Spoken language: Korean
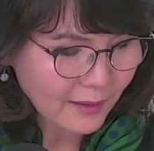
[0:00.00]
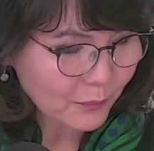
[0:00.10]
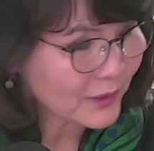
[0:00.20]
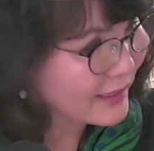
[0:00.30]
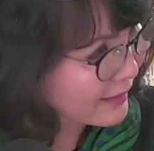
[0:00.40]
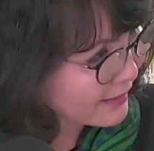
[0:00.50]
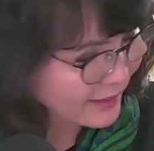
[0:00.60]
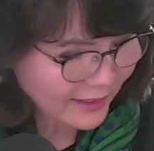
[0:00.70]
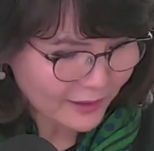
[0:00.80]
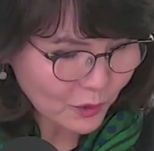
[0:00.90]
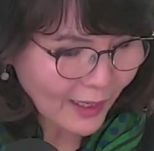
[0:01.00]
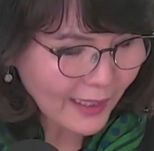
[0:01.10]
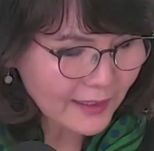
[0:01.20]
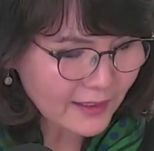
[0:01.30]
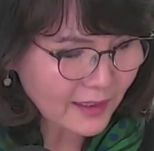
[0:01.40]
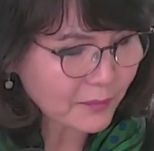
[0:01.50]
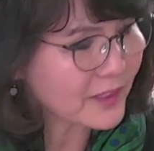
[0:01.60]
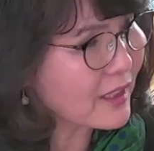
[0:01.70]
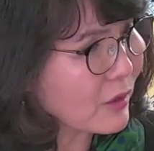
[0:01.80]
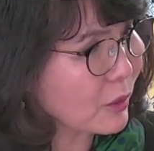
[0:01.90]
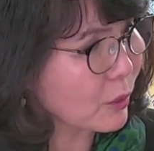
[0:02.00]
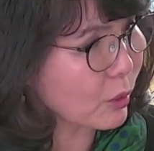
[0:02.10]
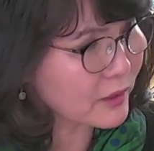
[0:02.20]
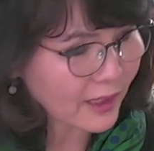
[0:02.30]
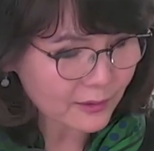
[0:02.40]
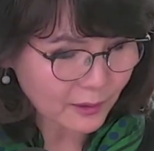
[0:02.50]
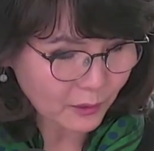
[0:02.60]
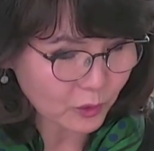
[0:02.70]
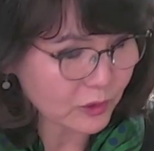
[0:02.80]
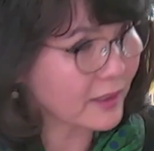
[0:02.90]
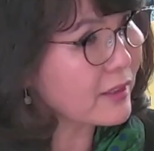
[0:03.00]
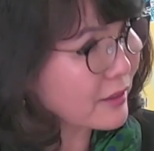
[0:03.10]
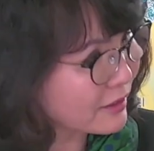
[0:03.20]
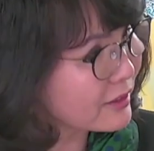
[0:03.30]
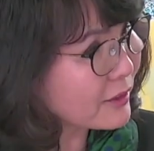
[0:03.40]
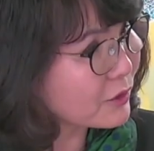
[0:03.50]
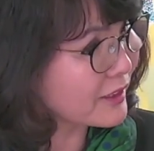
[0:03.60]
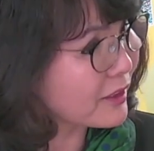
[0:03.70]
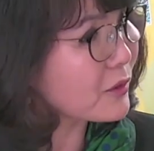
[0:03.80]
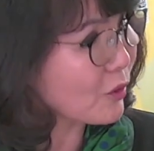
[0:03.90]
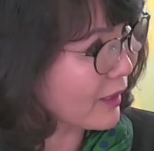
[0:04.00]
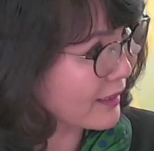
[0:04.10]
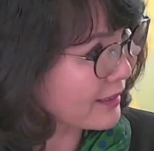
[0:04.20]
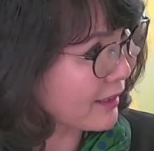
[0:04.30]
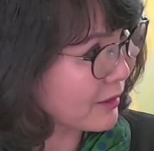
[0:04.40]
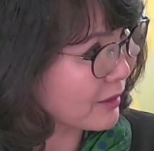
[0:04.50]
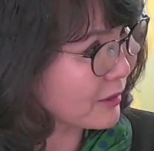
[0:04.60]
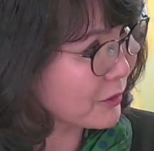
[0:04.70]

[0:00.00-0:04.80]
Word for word: 모차르트나 또 하이든의 미사곡 독창녀로도 그래서 쓰실 수 있었던 것 같아요.